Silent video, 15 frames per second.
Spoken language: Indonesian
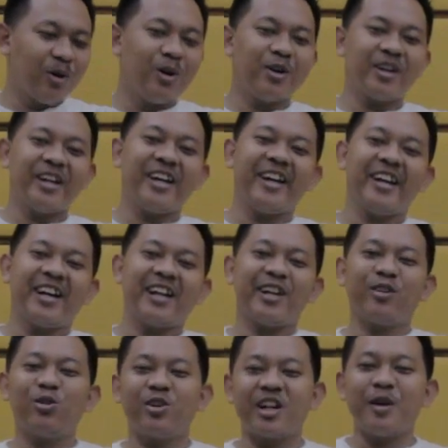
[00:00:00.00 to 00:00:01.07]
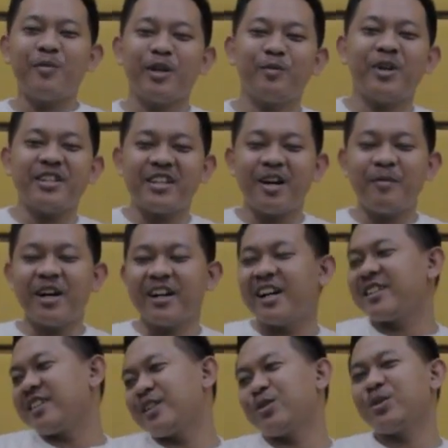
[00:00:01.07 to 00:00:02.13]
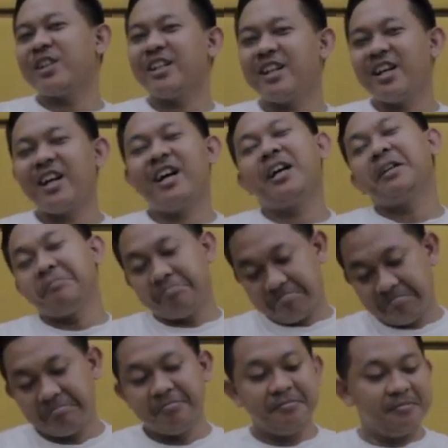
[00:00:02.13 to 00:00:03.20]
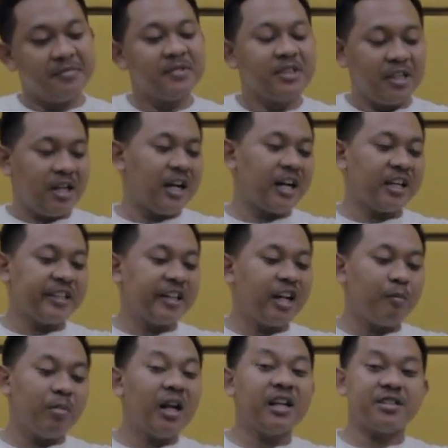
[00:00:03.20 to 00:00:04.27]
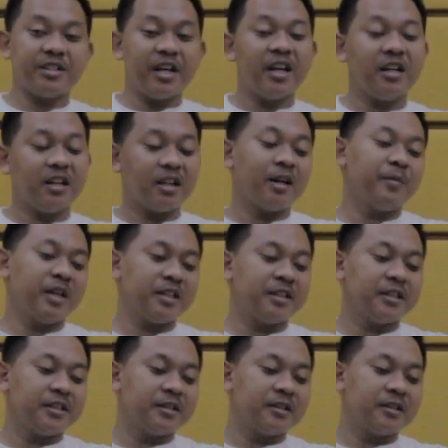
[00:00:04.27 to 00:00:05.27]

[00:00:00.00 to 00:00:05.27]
oke, Kareko Keramat macam angka 13. Angka 13 ya, Keramat.